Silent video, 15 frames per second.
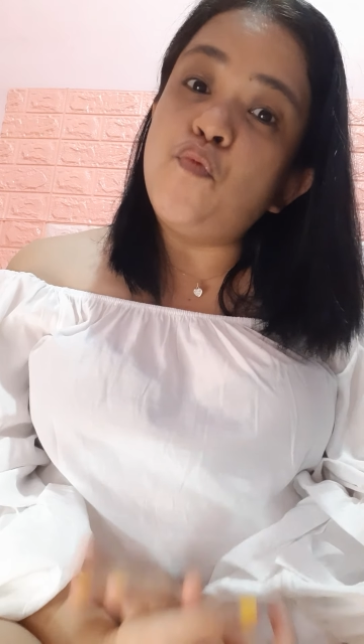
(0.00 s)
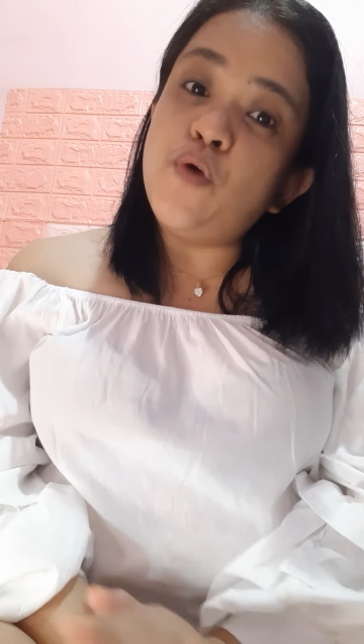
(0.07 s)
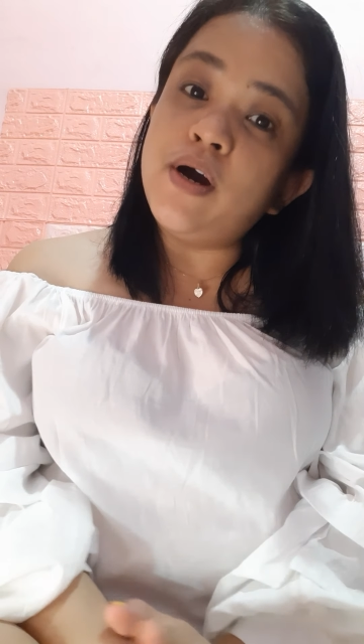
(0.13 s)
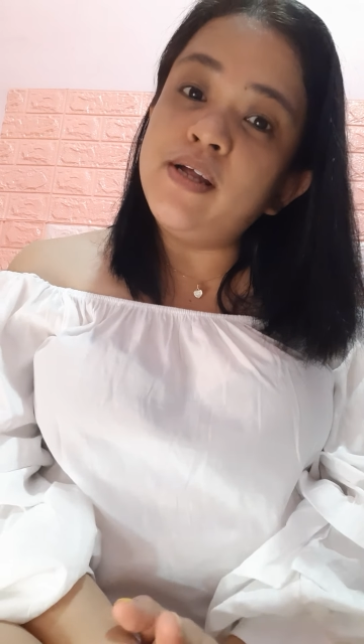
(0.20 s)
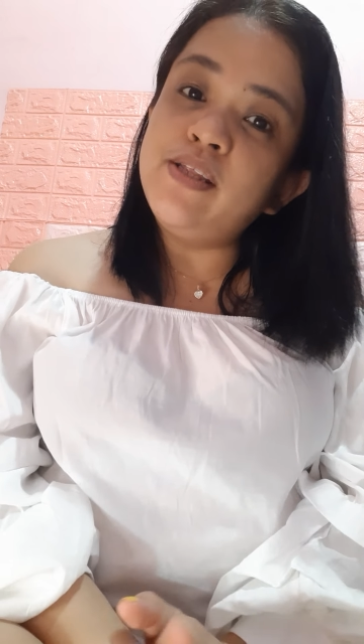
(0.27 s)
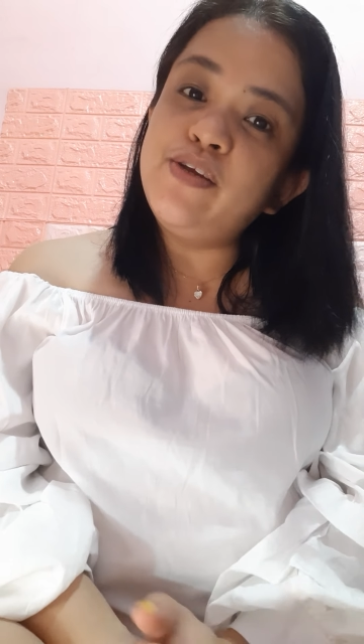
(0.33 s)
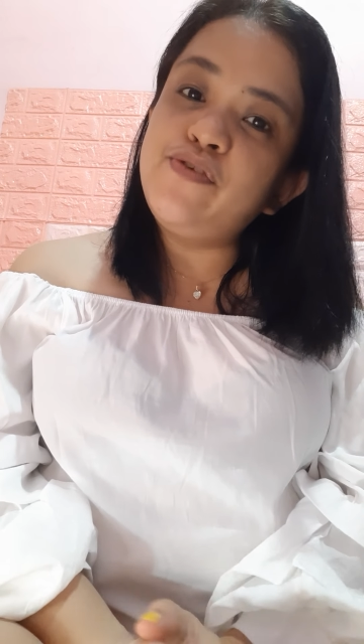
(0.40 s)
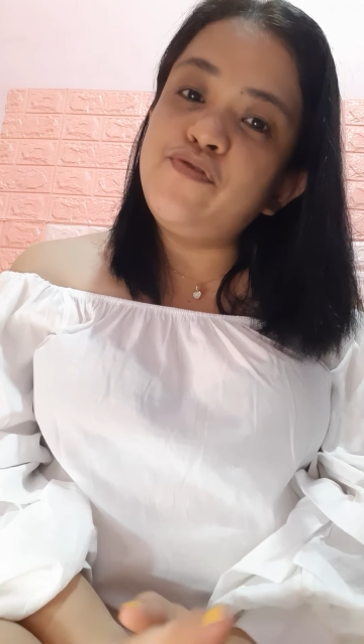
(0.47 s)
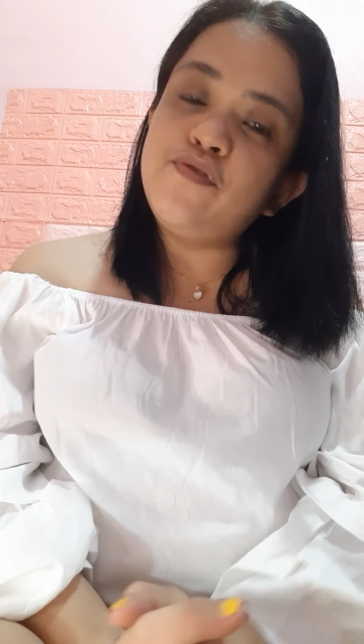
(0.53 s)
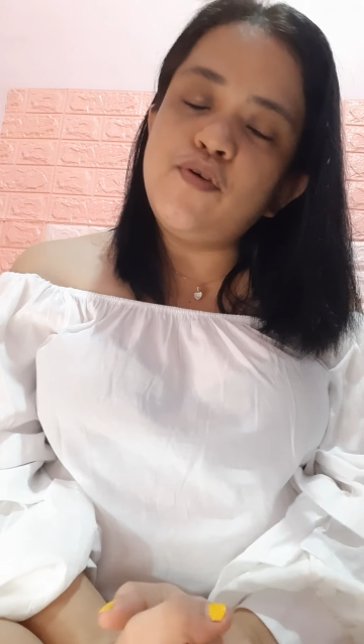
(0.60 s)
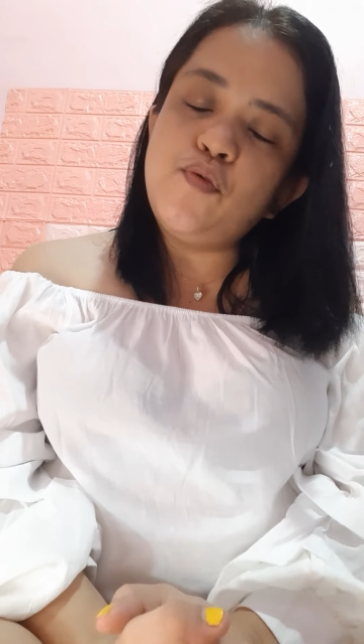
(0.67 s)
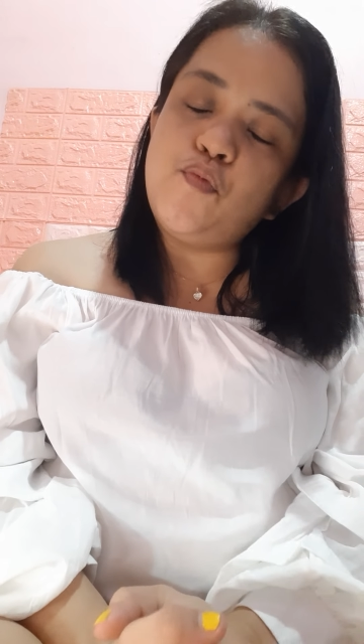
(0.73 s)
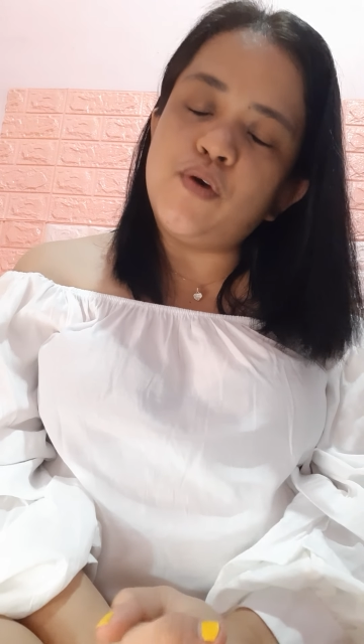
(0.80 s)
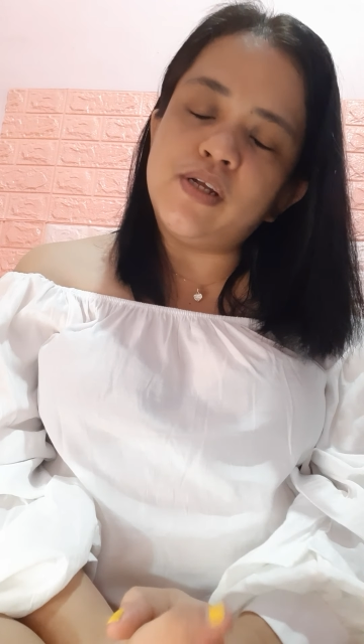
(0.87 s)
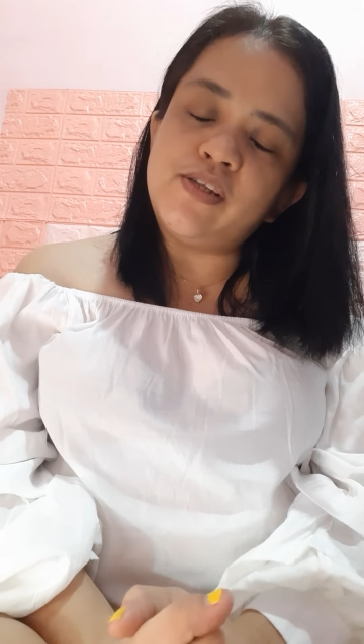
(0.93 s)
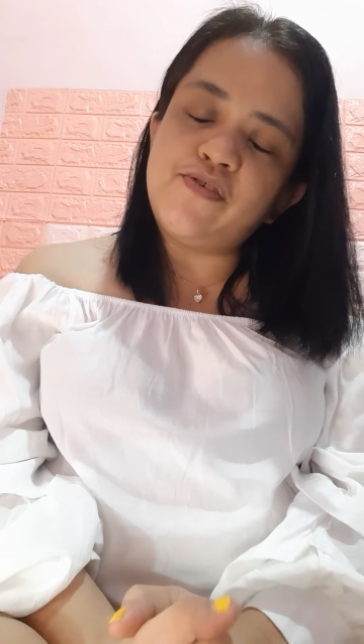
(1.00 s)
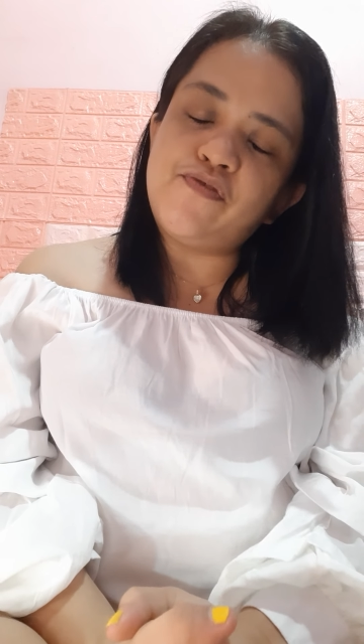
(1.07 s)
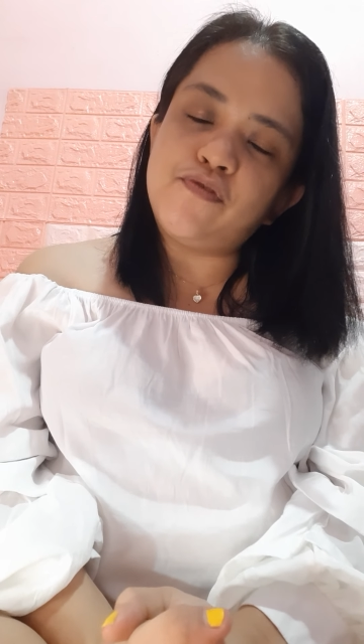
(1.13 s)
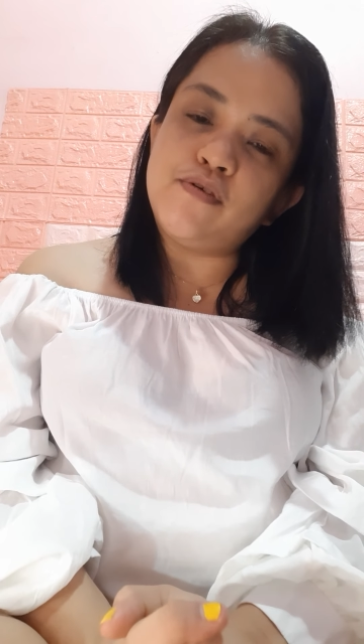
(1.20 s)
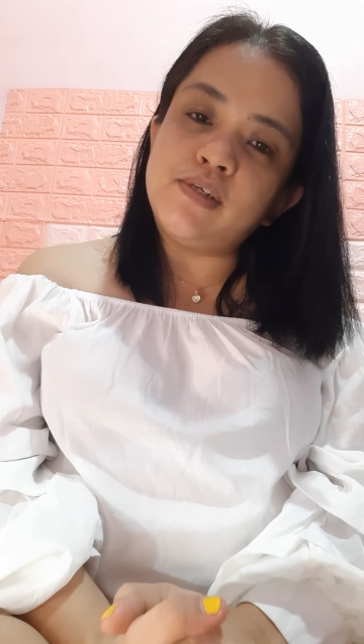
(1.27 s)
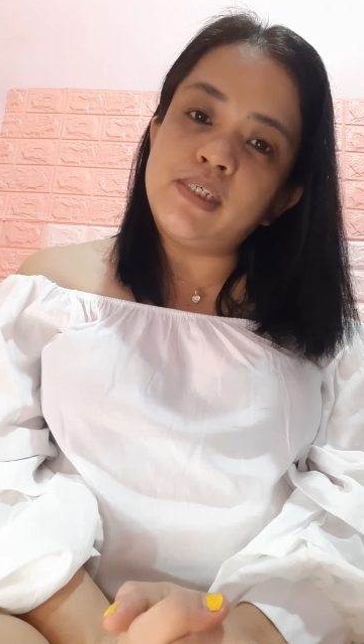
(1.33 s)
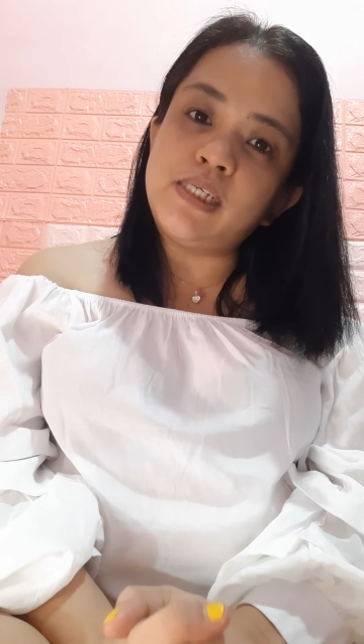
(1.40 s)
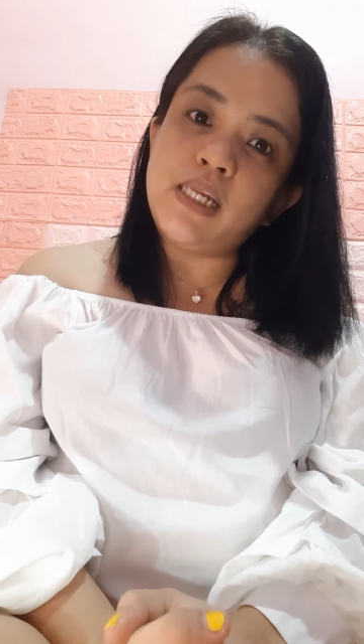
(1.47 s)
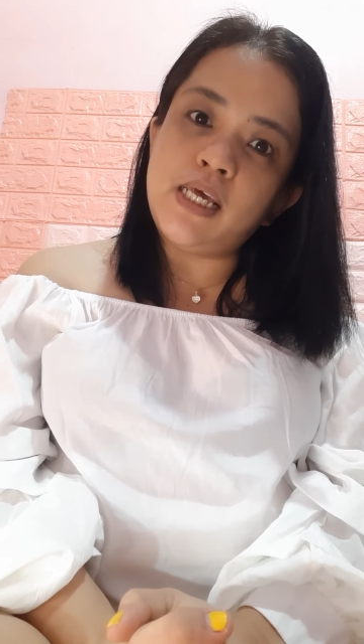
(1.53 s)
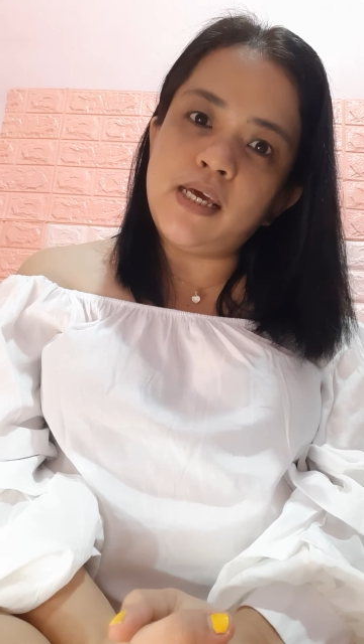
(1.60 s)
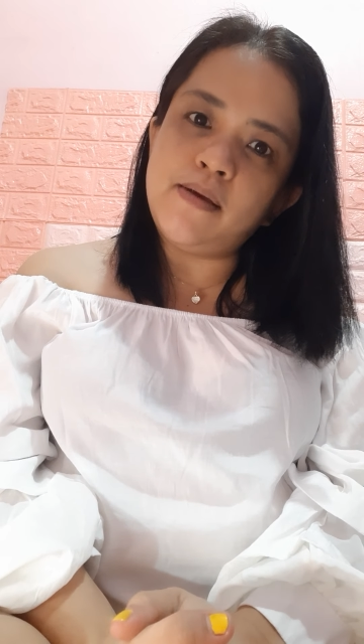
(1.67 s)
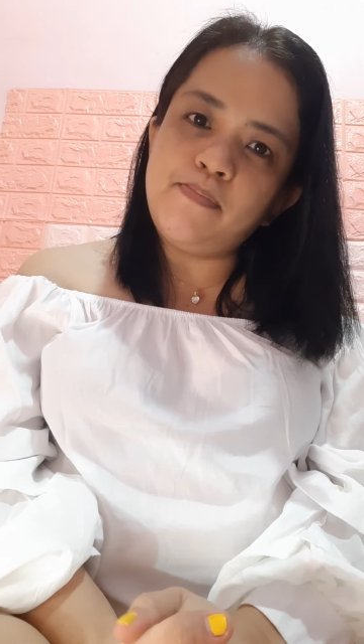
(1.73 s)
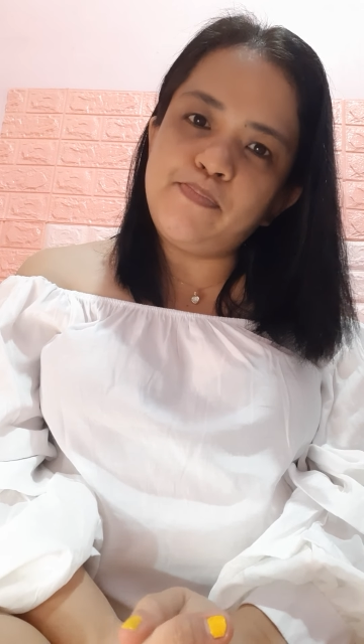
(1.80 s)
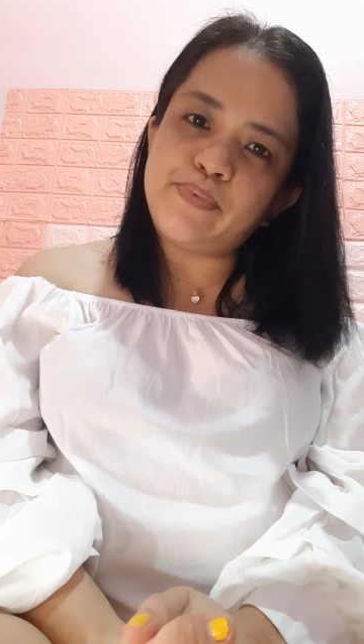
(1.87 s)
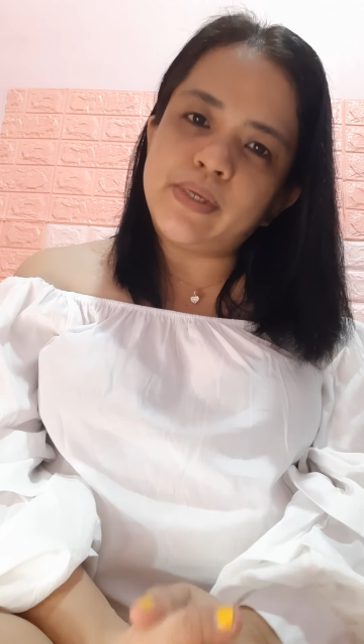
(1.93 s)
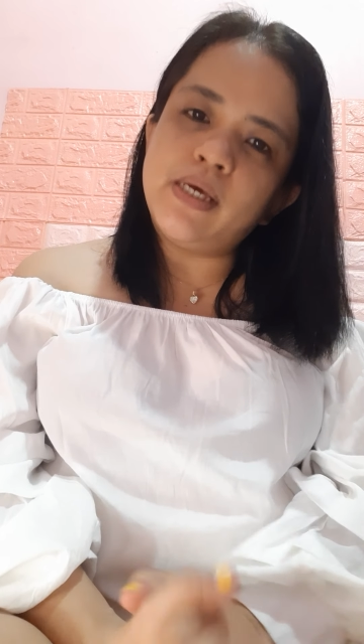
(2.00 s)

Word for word: wonderful, wonderful sleep.